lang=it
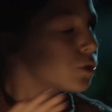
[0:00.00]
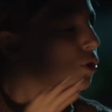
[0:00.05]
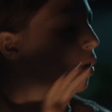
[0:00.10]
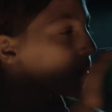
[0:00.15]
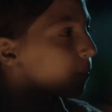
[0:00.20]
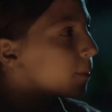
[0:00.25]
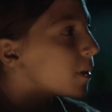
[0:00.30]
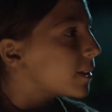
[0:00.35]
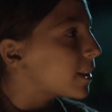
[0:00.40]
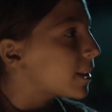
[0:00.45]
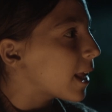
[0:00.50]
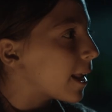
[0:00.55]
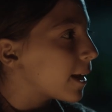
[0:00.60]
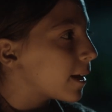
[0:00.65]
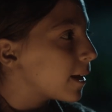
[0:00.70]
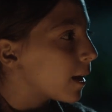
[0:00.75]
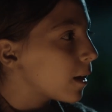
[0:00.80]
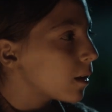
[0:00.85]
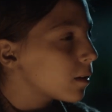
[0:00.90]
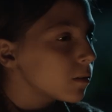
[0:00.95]
una tenda sola?
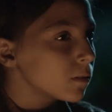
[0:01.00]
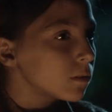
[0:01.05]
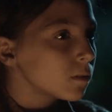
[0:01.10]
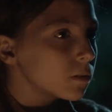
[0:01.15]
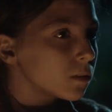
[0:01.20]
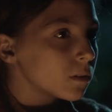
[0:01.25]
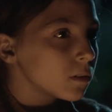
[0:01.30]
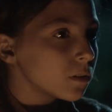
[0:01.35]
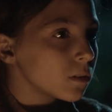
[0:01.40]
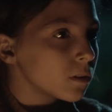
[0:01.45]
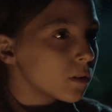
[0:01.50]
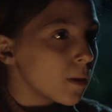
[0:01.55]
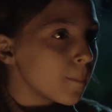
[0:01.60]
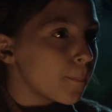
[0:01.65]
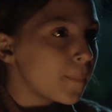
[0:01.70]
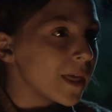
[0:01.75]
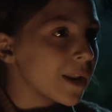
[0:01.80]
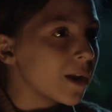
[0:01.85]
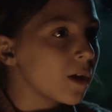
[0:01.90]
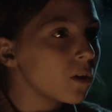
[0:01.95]
Eh sì, dicono,
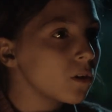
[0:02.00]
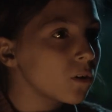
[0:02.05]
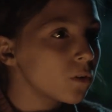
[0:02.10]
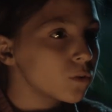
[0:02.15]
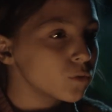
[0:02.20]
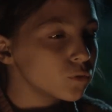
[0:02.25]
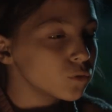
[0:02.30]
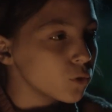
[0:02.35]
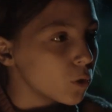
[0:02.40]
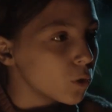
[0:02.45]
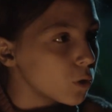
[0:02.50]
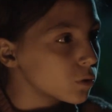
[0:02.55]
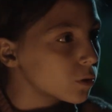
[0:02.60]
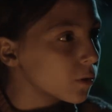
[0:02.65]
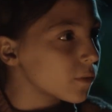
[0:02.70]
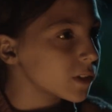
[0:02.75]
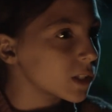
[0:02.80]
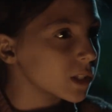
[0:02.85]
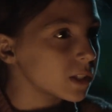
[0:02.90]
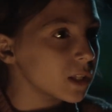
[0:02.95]
e io dove dormo? Eh
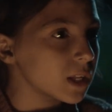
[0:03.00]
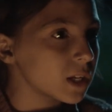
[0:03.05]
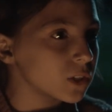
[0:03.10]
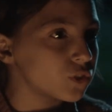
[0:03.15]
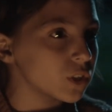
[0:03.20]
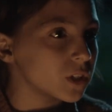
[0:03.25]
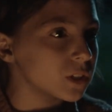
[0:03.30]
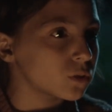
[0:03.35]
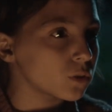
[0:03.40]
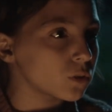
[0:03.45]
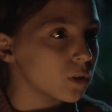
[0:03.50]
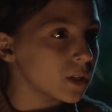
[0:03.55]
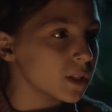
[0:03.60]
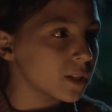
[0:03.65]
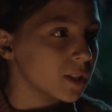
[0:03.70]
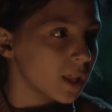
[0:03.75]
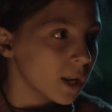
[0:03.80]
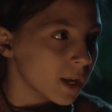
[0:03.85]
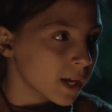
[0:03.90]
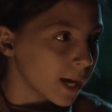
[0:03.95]
beh, con noi. No,
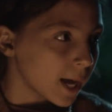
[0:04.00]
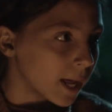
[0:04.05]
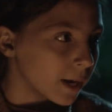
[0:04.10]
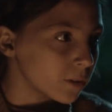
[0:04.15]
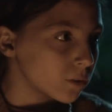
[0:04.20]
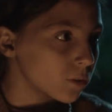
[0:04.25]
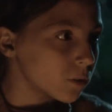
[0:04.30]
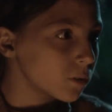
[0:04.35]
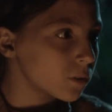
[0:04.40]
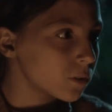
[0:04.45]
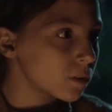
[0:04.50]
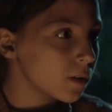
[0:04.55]
e se